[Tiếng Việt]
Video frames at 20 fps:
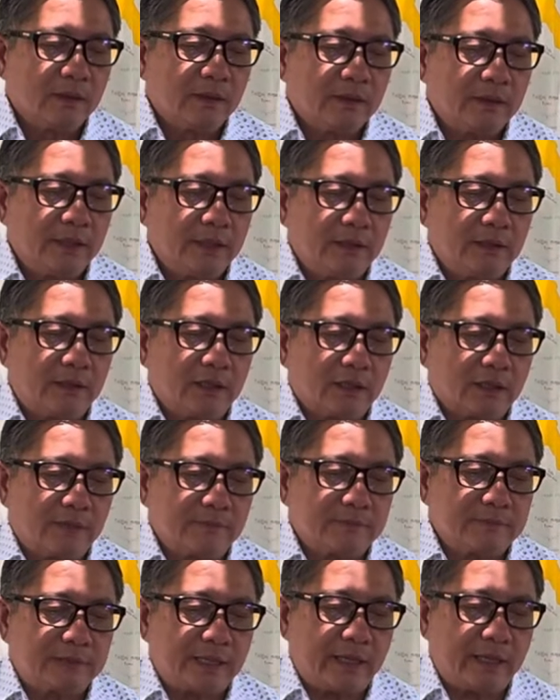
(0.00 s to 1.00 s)
Khi người
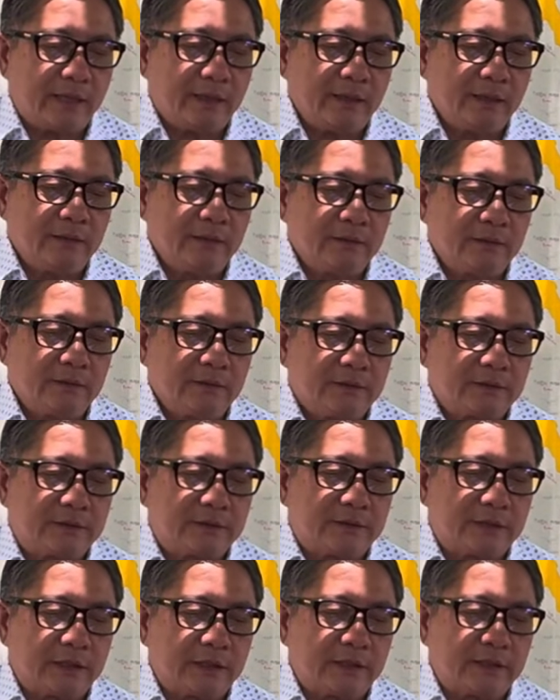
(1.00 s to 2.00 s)
Cộng sản
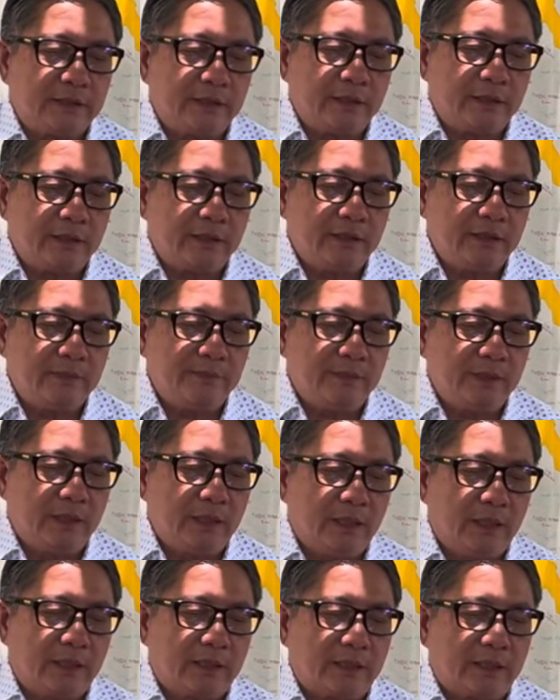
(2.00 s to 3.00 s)
trực diện Diêm
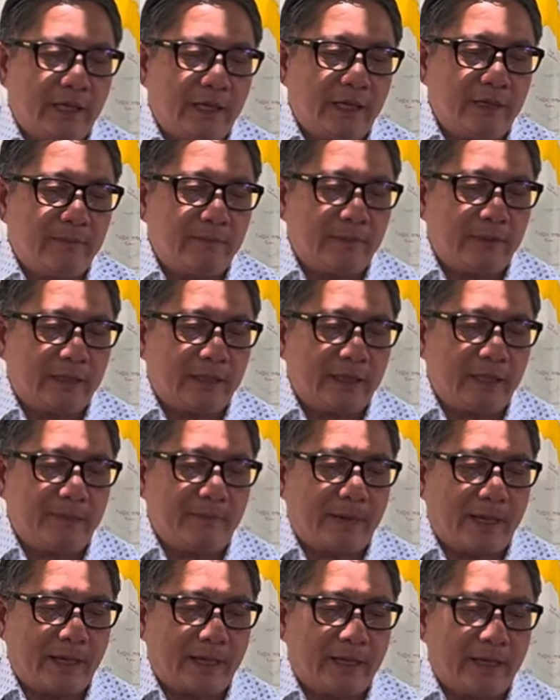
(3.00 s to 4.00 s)
Dương để mà nghe
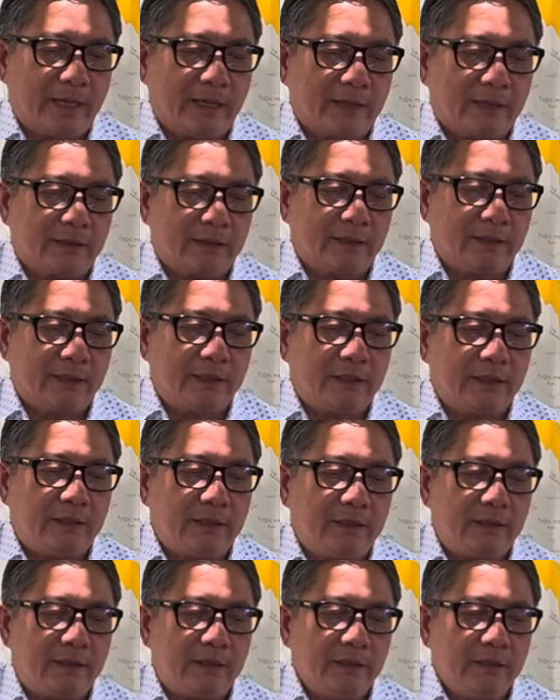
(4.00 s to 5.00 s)
bản án
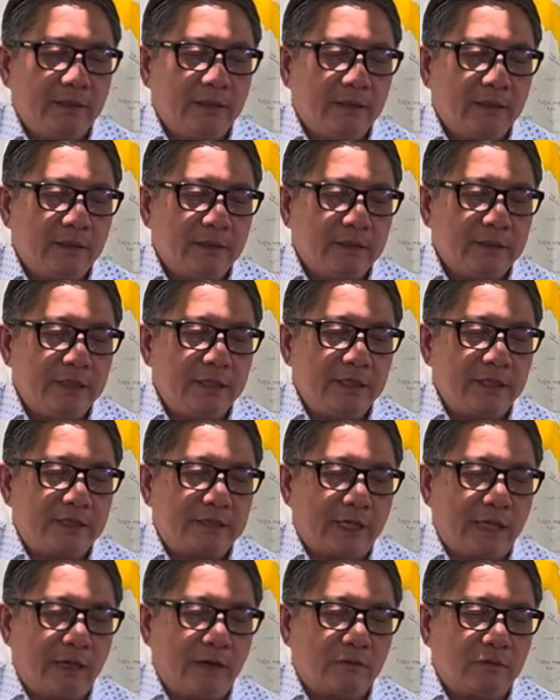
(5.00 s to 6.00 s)
thì vì
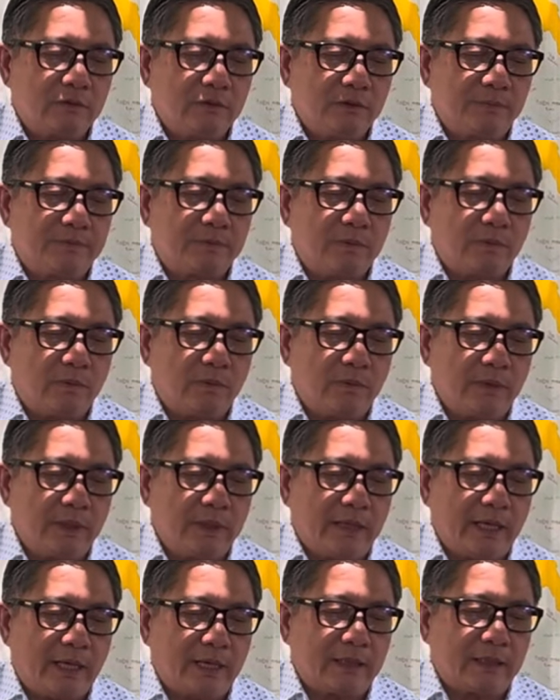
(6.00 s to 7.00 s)
sao cướp của
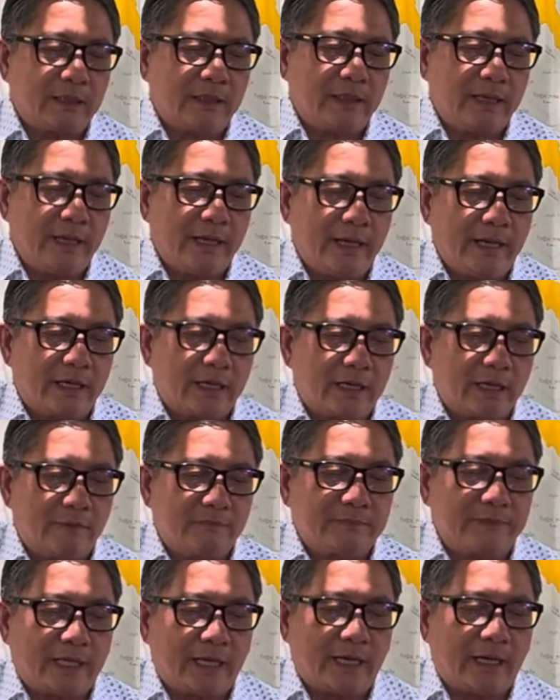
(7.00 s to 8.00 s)
dân và
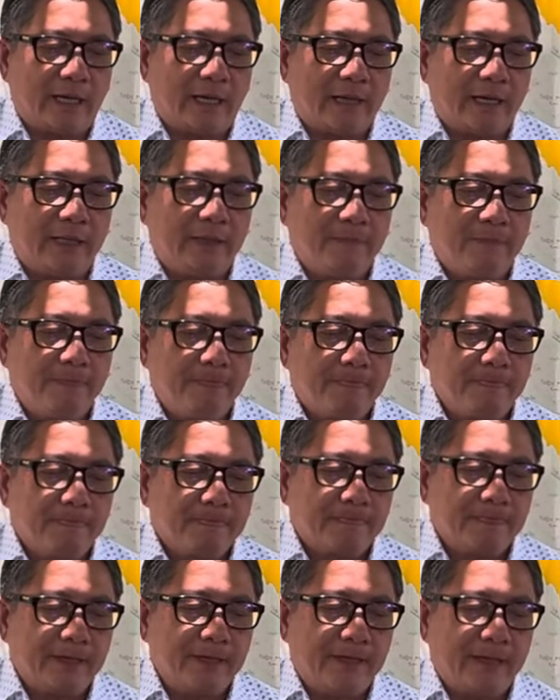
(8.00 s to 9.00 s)
không trả lại
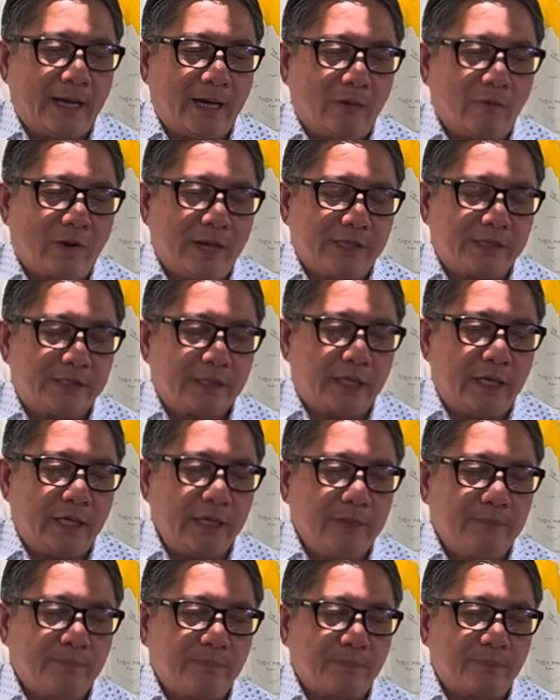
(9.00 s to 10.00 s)
thì đã quá trễ.
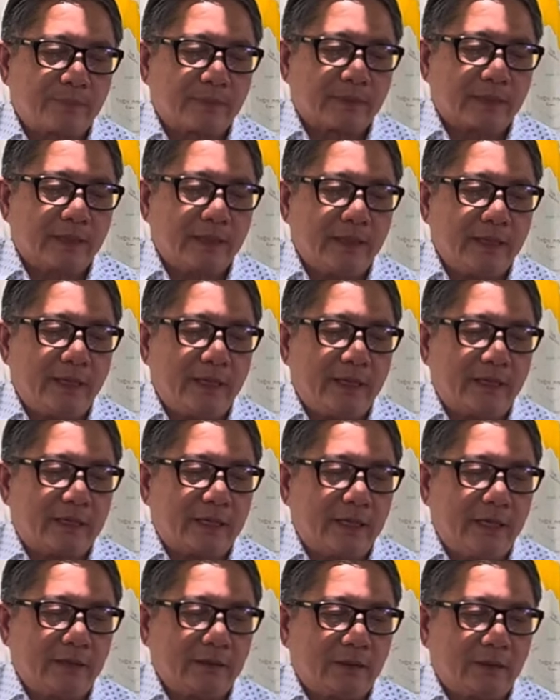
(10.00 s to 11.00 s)
Nghe
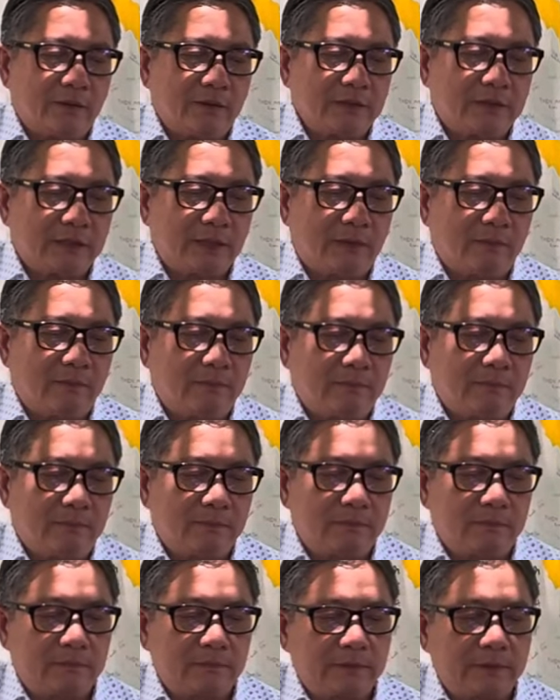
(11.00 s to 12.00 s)
kể tội
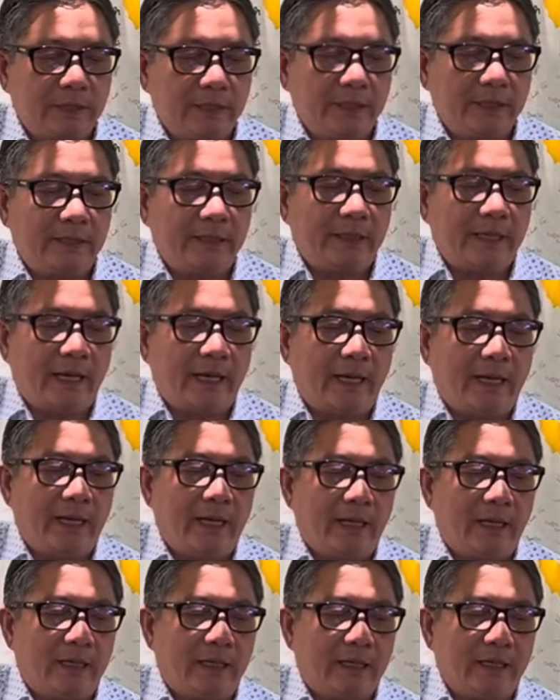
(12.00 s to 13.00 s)
xong thì
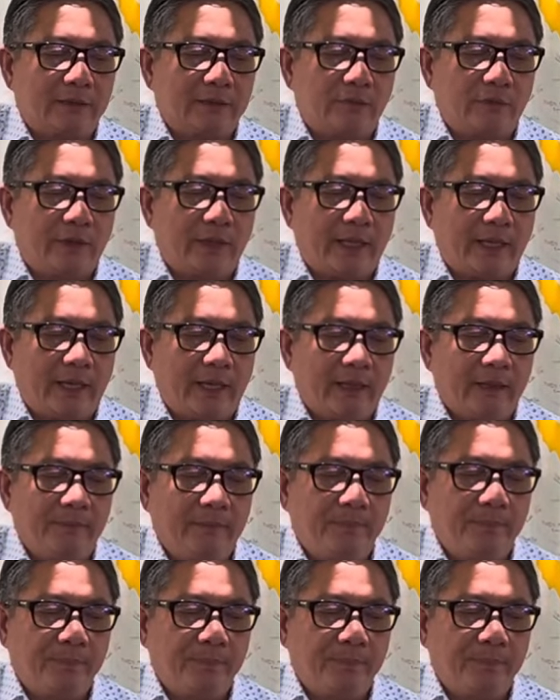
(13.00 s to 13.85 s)
đã là tuyên án